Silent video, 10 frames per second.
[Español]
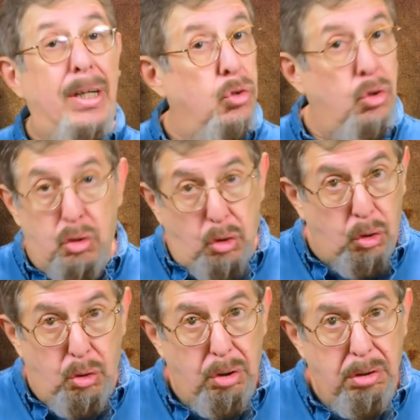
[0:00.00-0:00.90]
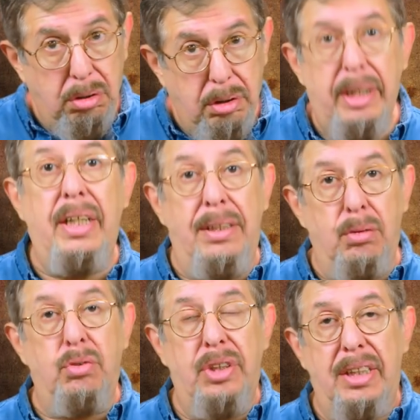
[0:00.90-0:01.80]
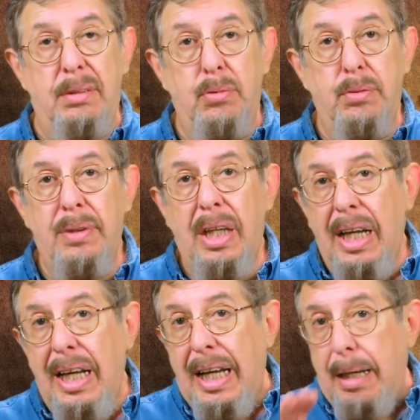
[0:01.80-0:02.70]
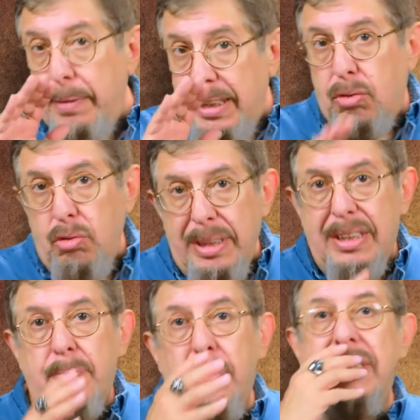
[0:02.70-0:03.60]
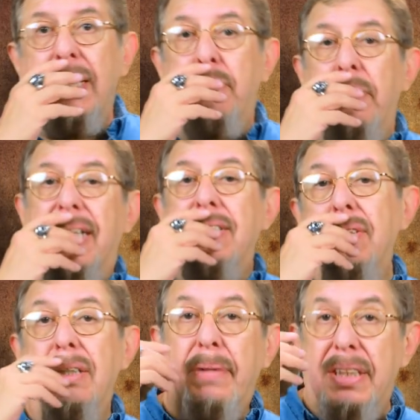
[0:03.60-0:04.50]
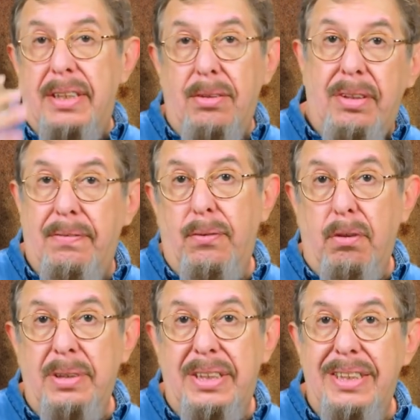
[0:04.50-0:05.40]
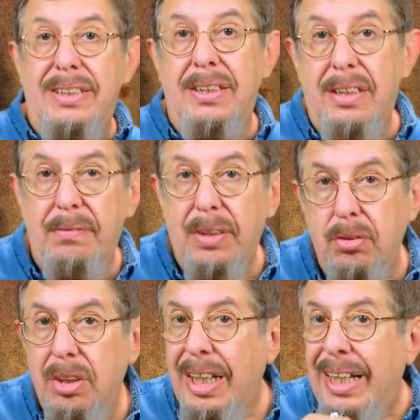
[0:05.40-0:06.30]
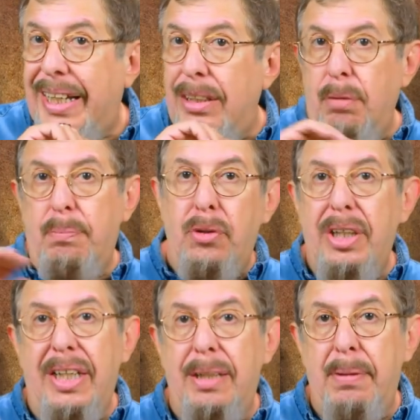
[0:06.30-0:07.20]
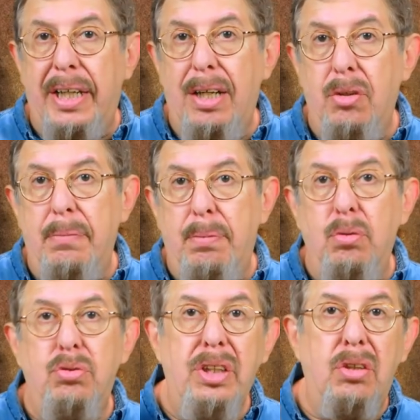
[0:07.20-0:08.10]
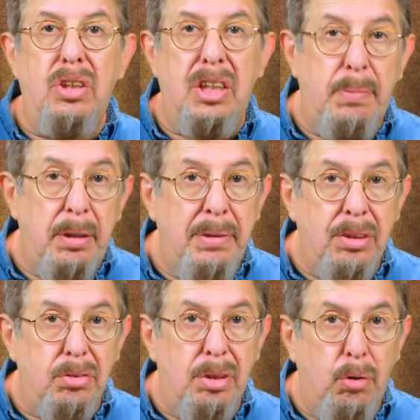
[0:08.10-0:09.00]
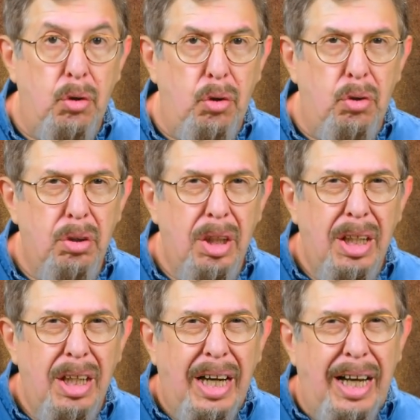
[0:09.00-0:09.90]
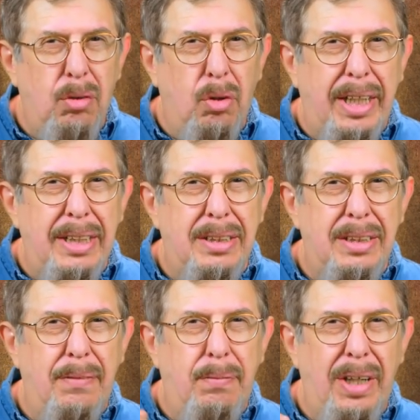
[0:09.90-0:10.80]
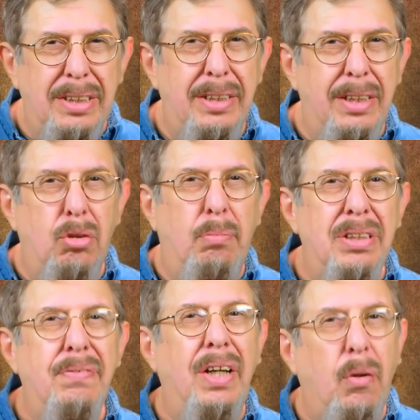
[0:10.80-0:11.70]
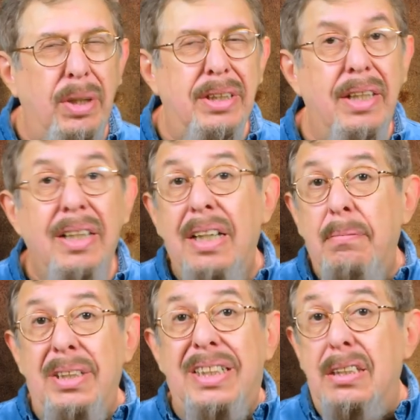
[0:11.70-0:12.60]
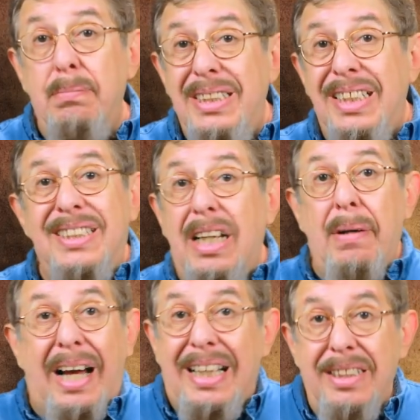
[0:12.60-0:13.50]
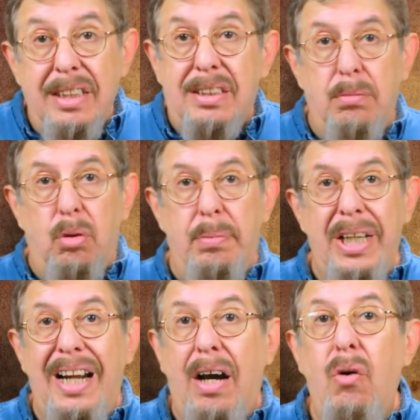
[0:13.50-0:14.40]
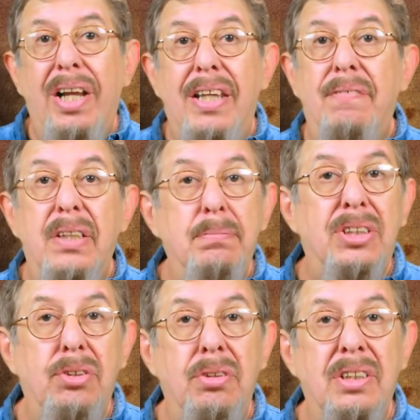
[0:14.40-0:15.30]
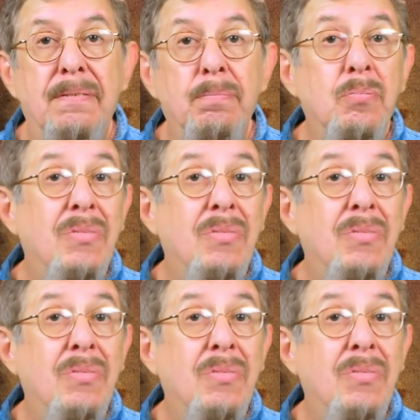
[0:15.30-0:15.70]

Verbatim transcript: Pero no todo era entusiasmo. Apenas un mes después de la publicación aparecieron informes de científicos que no podían replicar o reproducir los experimentos de Blonlow, algo que se fue haciendo más frecuente mientras más extravagante se volvía la ola de afirmaciones